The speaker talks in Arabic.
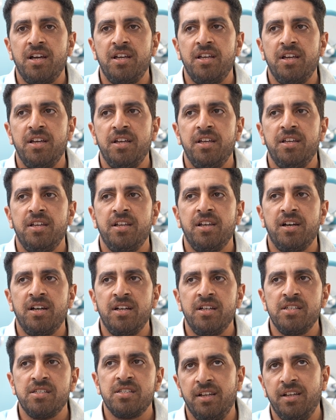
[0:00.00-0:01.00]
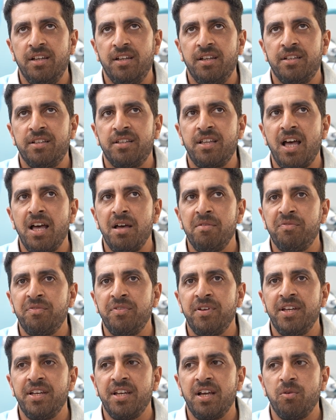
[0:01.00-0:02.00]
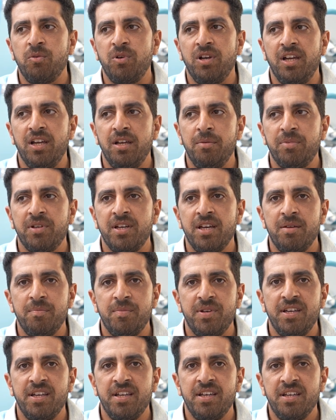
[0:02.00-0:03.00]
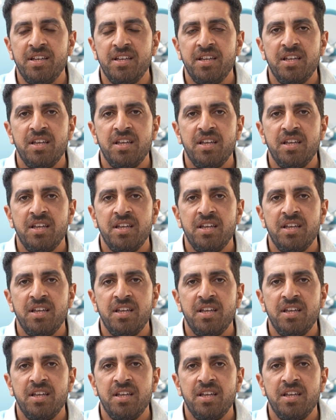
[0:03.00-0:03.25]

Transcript: يلاحظ التعب فين او العيب جاي منين